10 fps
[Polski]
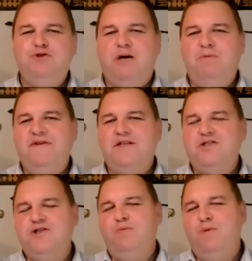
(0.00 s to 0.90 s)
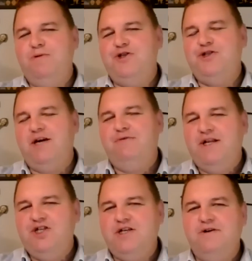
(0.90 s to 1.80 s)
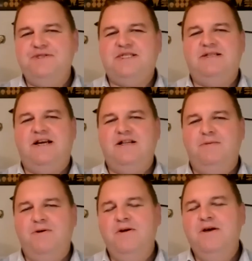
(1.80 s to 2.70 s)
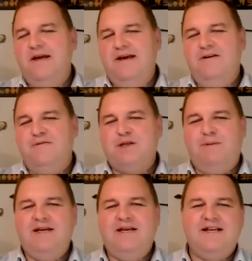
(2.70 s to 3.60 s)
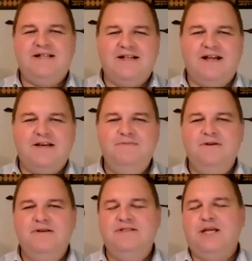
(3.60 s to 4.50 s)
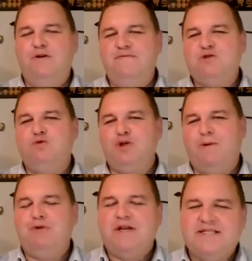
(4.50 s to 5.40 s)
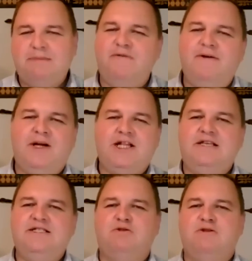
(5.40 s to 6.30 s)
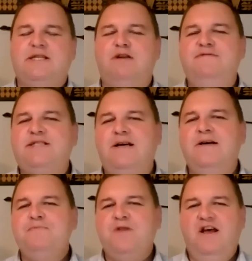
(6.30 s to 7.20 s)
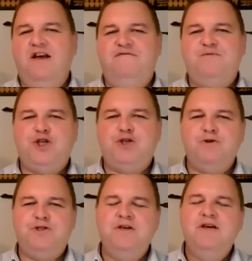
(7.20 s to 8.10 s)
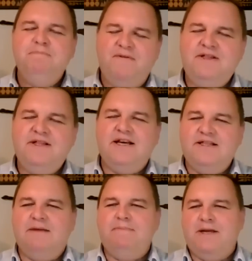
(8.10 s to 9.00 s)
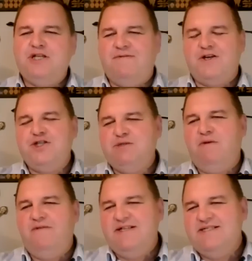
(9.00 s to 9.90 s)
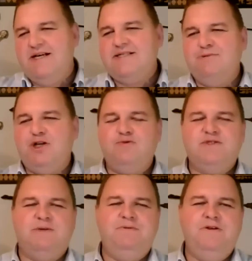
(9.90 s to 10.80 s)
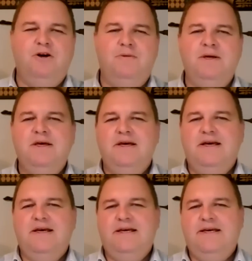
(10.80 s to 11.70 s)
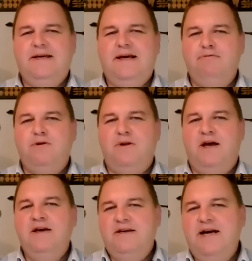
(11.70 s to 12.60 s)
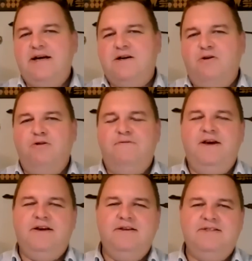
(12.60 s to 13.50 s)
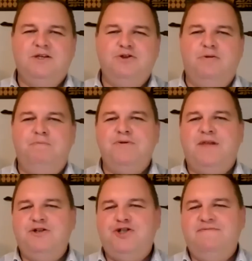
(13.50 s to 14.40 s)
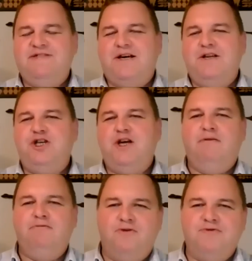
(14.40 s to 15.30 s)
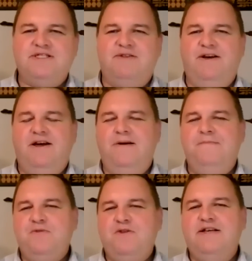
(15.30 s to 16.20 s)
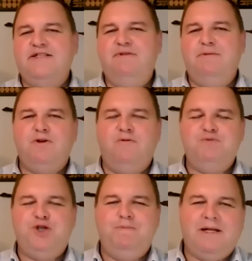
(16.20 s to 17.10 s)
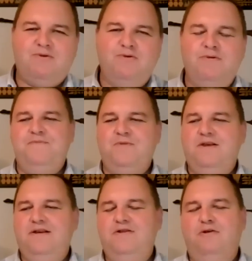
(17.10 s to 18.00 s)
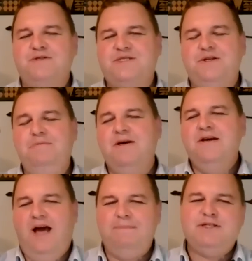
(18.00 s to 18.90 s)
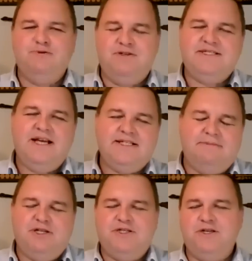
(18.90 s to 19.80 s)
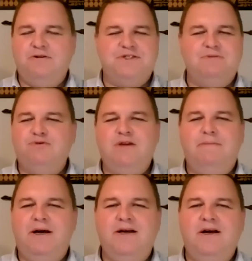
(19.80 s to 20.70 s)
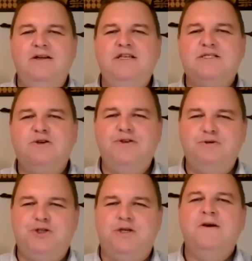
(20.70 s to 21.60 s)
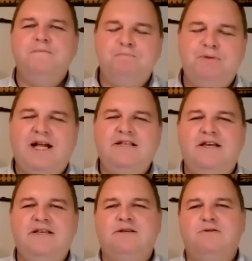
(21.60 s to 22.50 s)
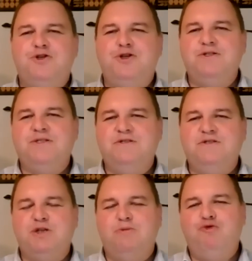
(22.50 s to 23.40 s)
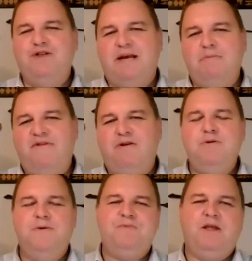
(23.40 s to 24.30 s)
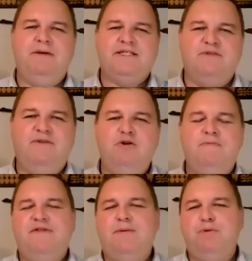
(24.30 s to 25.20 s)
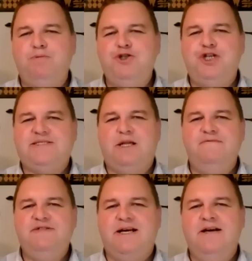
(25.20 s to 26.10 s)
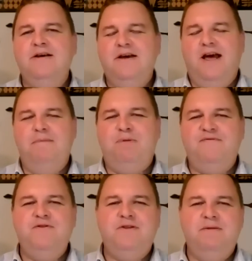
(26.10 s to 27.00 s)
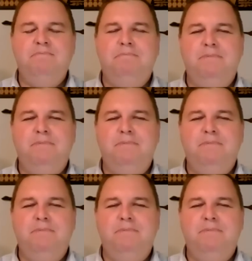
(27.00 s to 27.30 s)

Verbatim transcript: musiał powiedzieć to publicznie akurat Sikorski, tak? No bo e, osoba jednak na takim e, stanowisku, osoba, która zajmowała takie istotne stanowiska w przeszłości, powinna jednak bardziej ważyć słowa i zgadzam się tu z opinią e, autora. Jakkolwiek co do podejrzeń w zakresie autorstwa, nazwijmy to w przypadku mm, Nord Stream. Absolutnie zgadzam się z Sikorskim, tu nie ma niezgodności. Pytanie jest o to, czy osoby, które zajmowały, mm, piastowały pewne publiczne stanowiska, e, powinny